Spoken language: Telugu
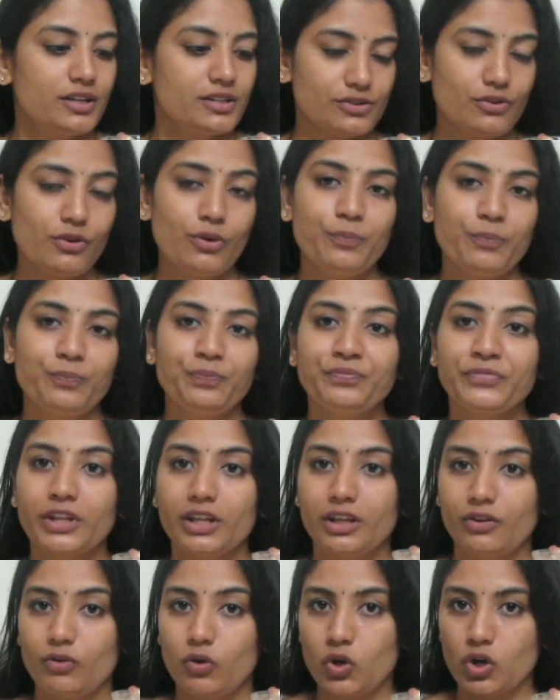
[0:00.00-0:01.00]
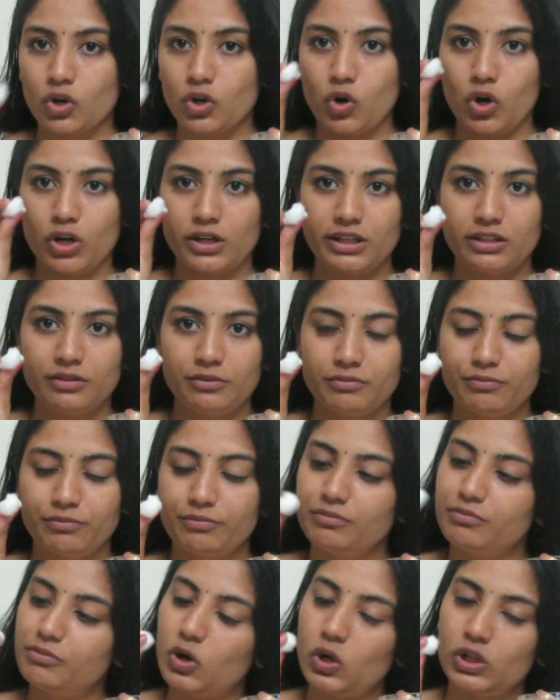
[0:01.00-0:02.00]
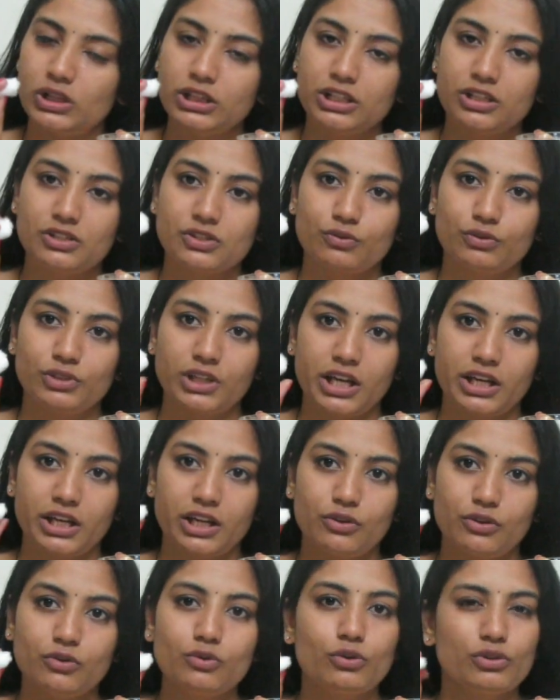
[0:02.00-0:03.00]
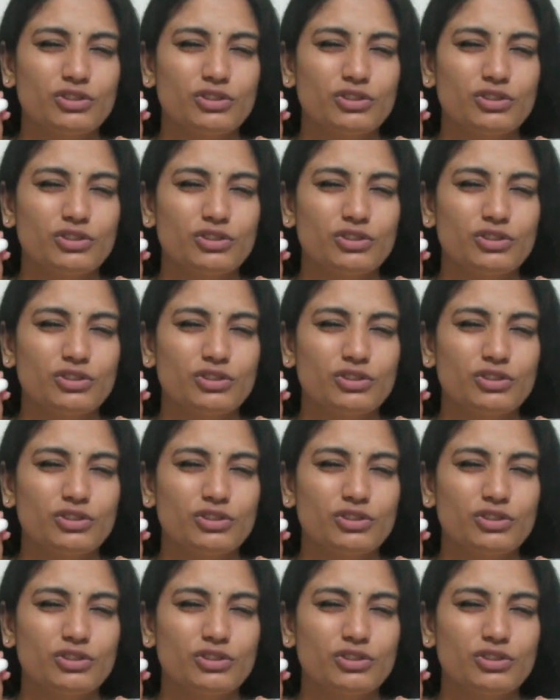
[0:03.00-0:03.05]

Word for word: సో ఒక కాటన్ బాల్ తీసుకున్నాను నేను